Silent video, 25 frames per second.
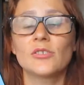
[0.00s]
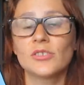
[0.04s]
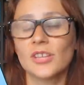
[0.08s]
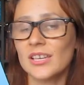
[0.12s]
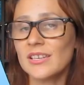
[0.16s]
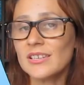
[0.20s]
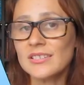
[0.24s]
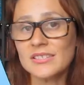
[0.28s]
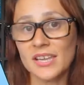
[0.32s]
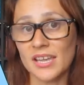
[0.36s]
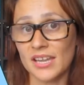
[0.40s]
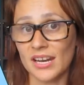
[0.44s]

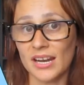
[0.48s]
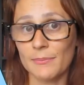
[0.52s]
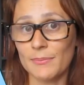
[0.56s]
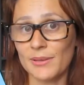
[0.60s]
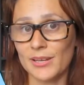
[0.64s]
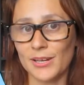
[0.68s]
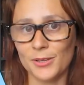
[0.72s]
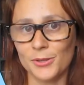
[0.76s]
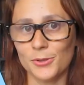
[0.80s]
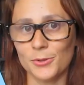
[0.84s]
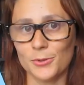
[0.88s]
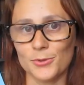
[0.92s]
nem ser
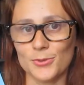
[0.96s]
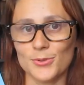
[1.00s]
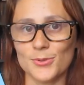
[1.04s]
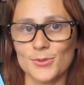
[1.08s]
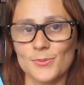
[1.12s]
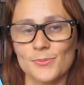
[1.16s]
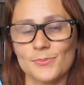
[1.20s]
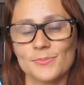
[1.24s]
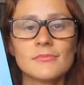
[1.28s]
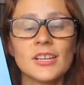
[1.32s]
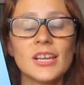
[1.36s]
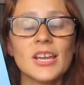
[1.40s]

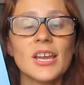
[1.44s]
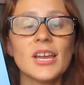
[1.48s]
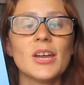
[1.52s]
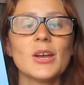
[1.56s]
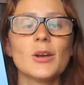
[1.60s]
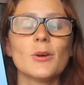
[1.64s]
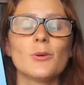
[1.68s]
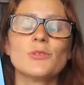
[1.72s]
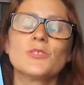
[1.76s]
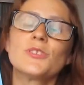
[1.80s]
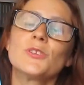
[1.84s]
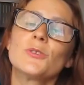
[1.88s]
habilidoso.
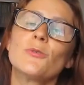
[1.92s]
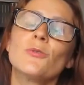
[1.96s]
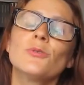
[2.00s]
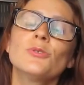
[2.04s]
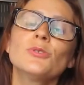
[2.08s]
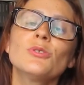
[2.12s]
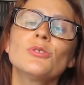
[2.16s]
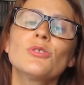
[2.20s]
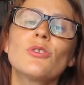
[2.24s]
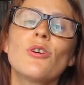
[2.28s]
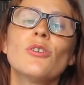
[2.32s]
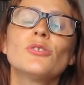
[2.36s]
O
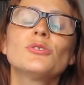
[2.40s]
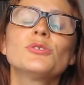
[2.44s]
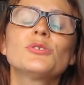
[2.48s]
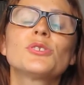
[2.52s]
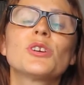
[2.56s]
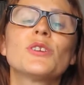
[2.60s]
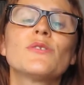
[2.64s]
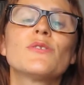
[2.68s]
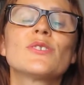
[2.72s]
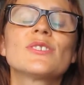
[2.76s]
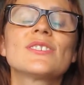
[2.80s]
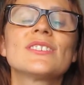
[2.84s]
segundo conto
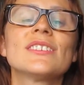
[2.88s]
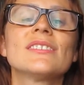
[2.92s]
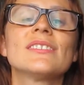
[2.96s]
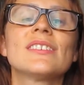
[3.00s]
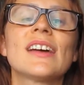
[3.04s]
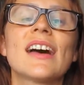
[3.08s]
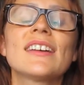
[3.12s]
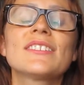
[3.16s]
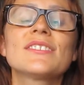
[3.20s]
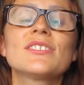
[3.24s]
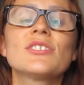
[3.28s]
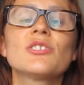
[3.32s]
que eu vou
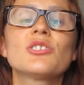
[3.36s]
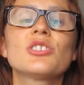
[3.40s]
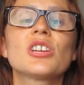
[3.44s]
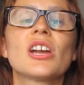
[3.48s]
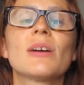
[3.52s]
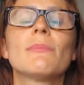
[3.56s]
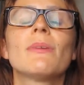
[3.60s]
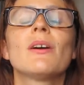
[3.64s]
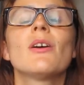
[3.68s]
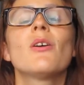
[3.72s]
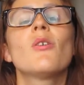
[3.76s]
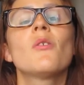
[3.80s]
citar se
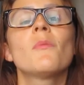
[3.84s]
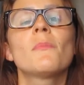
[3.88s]
chama